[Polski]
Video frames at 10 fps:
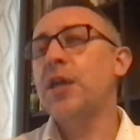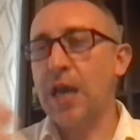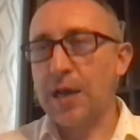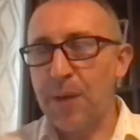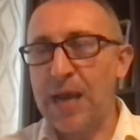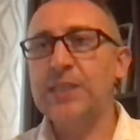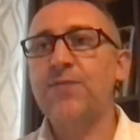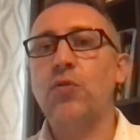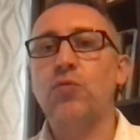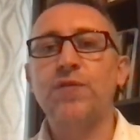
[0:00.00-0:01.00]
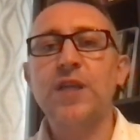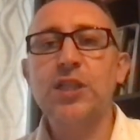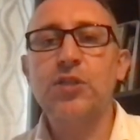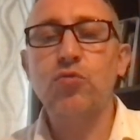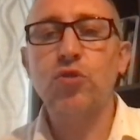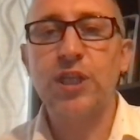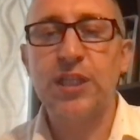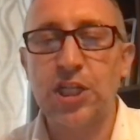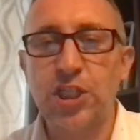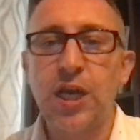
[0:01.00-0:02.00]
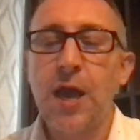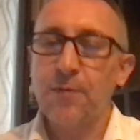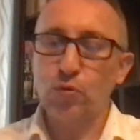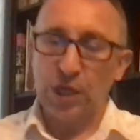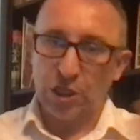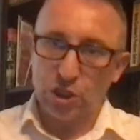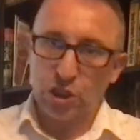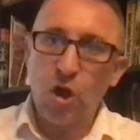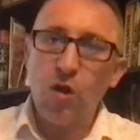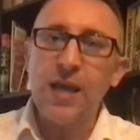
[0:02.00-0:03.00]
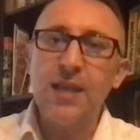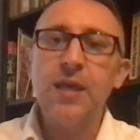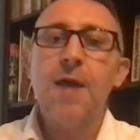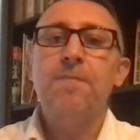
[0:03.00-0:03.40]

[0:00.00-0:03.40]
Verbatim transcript: I jak Państwo już wiecie z różnych naszych tutaj szkoleń,